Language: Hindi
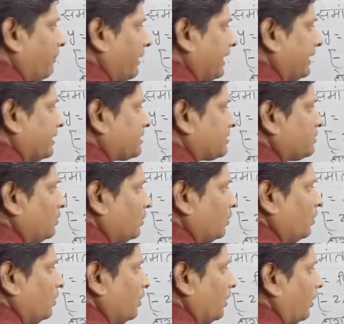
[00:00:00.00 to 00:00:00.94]
माइनस टू
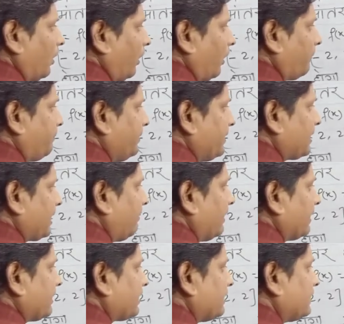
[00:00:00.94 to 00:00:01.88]
और बी का
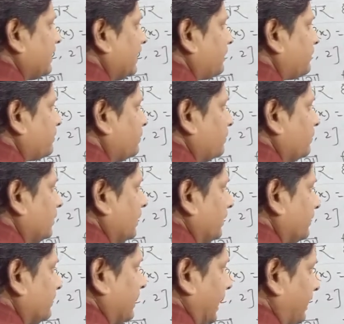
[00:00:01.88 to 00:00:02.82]
मान क्या दिया है टू
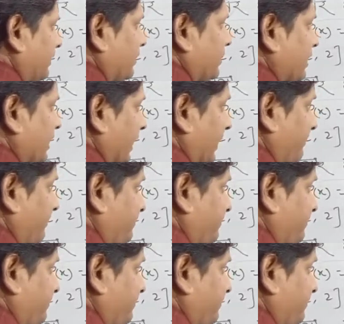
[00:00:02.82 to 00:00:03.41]
ध्यान दीजिएगा